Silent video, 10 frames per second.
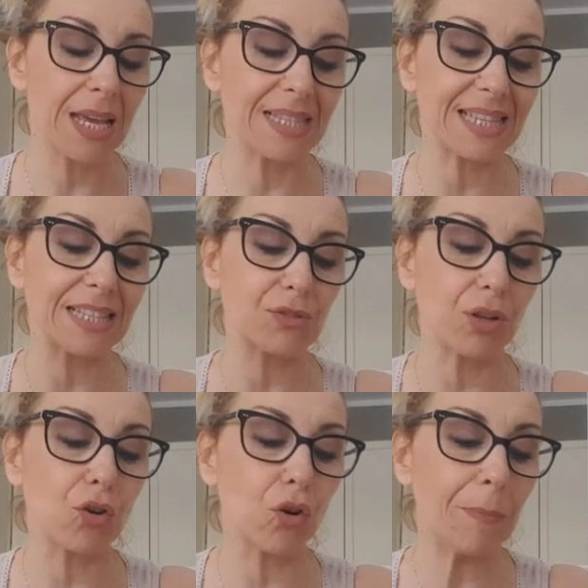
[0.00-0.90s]
il senso
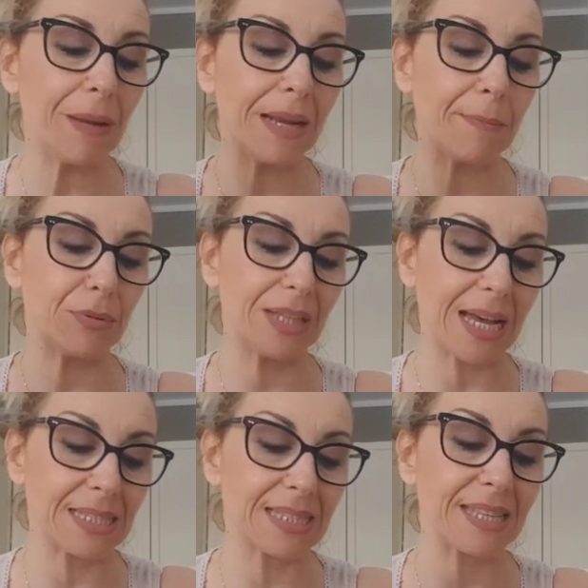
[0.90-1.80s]
di colpa e
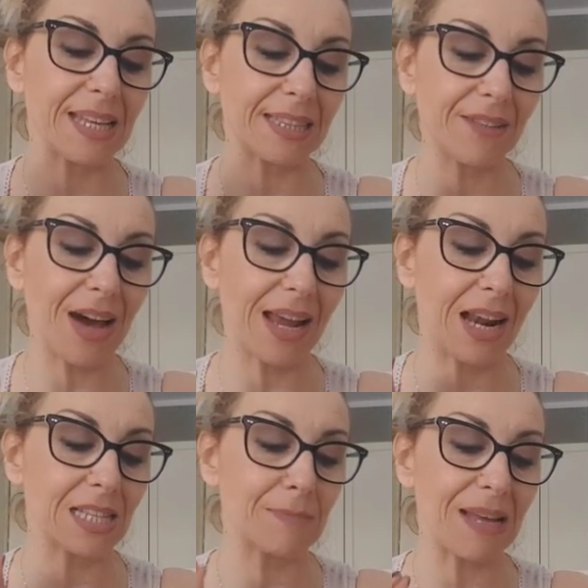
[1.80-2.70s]
l'impotenza e di attivare
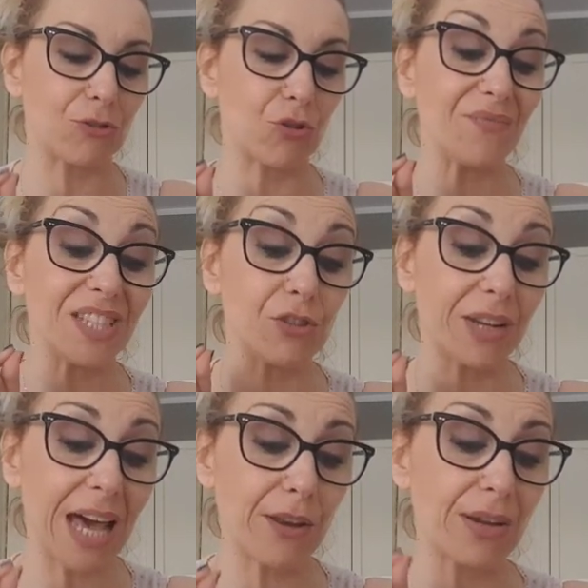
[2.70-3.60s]
l'aspetto
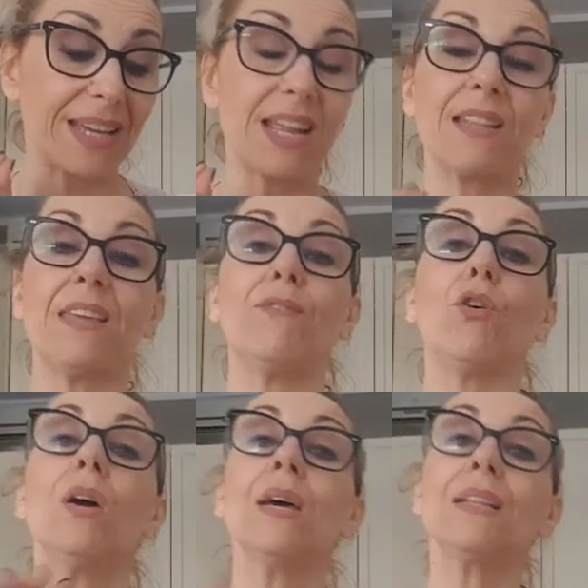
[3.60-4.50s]
visionario e
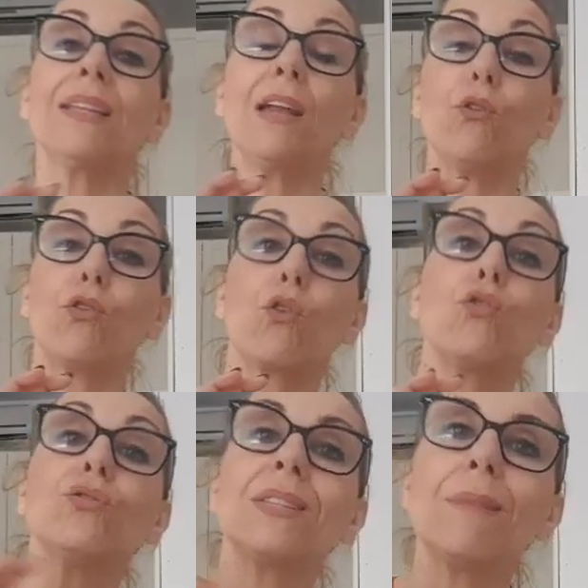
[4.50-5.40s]
creativo dei loro
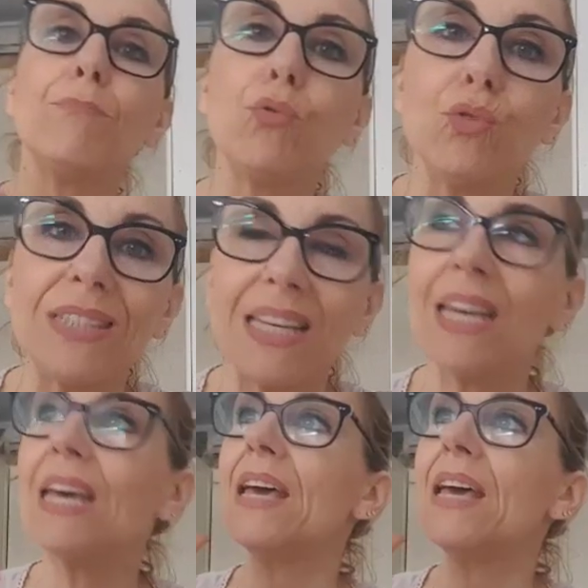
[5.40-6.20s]
contributi.